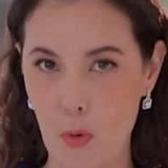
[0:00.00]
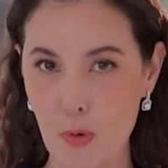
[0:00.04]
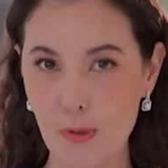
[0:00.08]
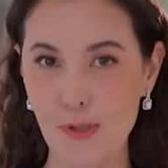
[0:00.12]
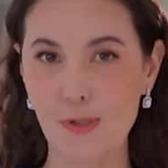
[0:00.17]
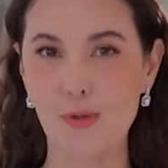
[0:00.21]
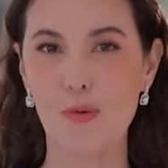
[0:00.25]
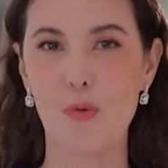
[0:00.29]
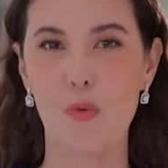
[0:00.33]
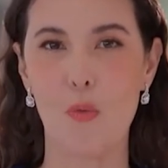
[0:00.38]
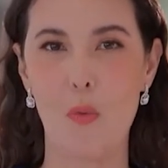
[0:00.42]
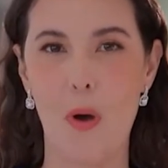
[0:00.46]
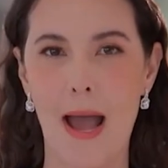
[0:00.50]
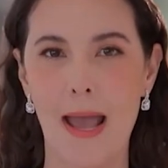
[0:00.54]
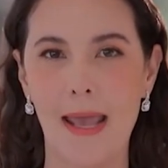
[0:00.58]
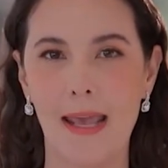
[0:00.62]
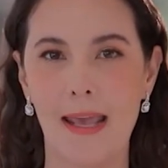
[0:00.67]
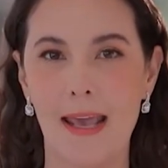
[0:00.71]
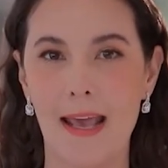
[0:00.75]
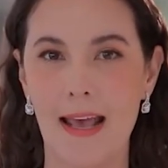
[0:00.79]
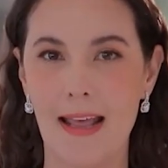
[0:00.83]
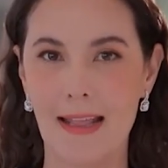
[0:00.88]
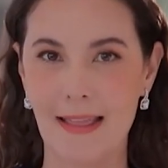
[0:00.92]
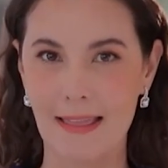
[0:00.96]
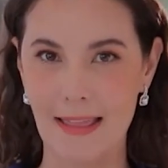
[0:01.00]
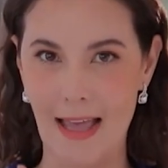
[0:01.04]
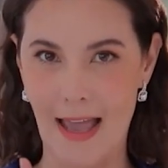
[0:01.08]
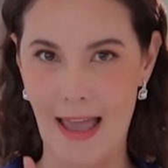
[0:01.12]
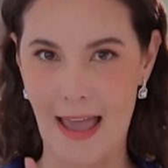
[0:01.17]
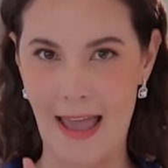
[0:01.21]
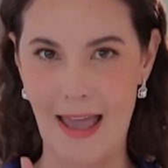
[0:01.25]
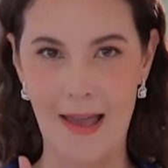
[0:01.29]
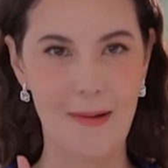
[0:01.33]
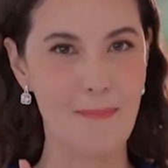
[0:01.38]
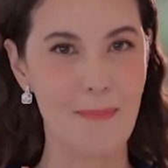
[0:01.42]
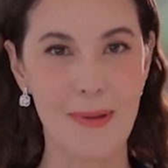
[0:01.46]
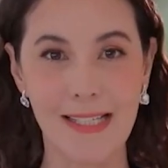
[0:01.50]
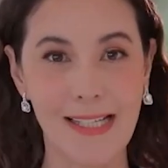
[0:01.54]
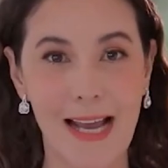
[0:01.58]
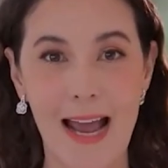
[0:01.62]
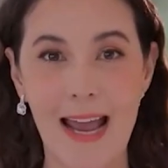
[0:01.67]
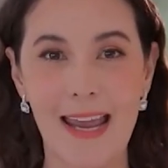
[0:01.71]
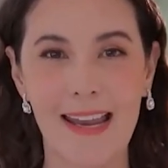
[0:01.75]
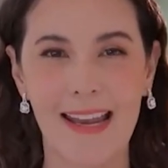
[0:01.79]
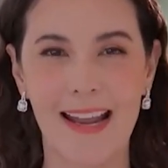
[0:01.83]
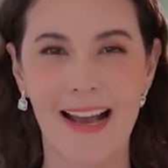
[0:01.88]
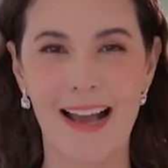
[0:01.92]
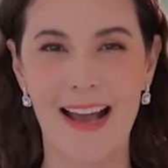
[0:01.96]
ผู้สูงวัยแต่ไม่
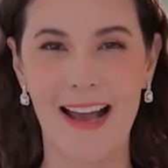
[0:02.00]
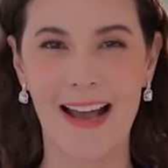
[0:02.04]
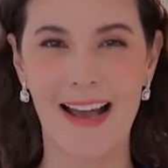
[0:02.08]
ใช่นะ